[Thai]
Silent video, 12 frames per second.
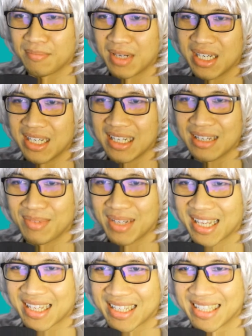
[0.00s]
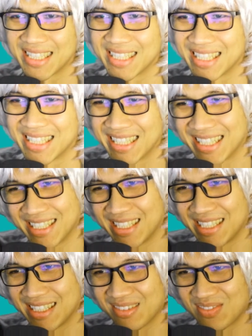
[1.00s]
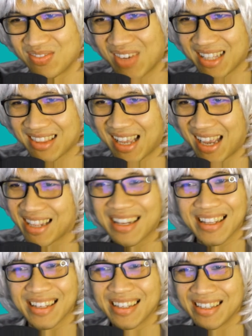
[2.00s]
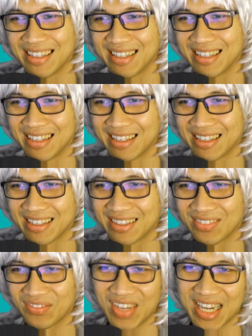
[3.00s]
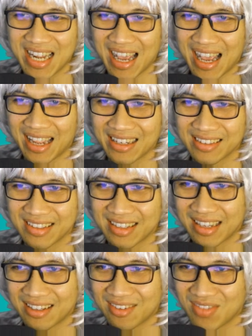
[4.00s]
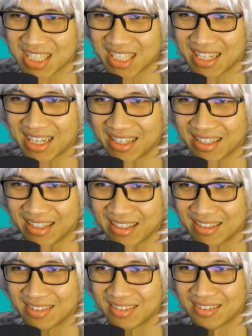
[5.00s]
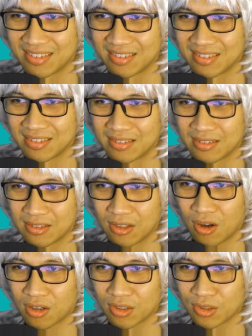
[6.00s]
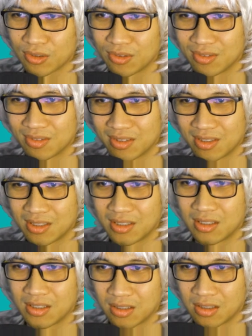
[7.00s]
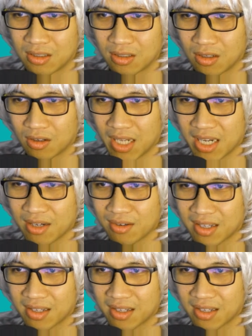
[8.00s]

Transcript: นเดิมเลย ไม่ได้ไม่ได้อะยังไงก็ไม่ชนะนย oh, no. ลองดูลองเล่นด้วย